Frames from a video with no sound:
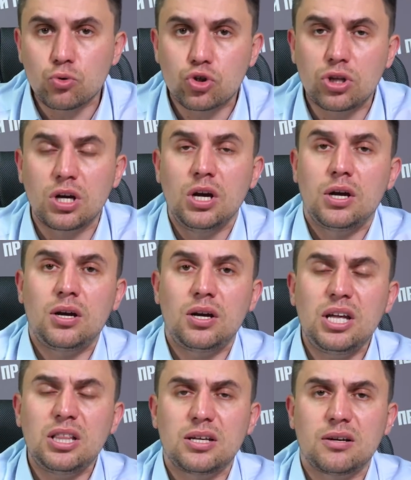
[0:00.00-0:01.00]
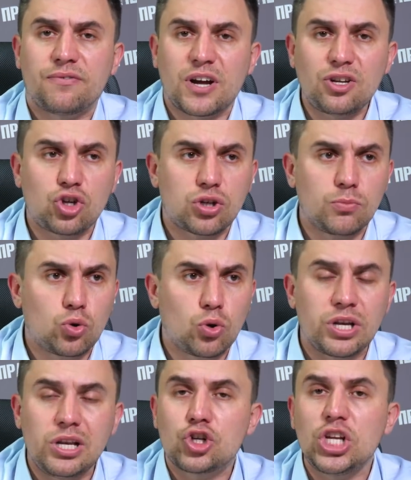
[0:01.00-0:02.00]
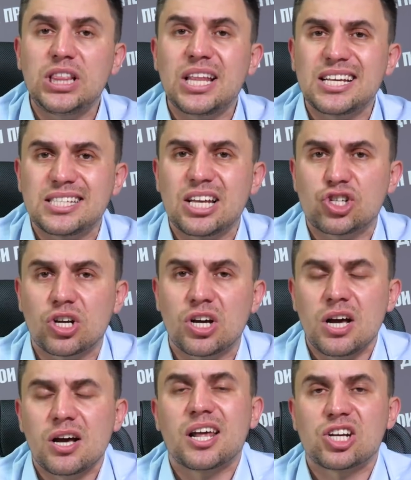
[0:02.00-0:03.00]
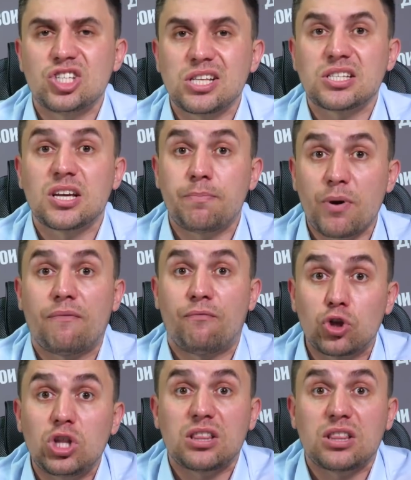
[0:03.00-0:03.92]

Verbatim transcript: Потому что э, это в конечном итоге лишит нас наших гражданских прав.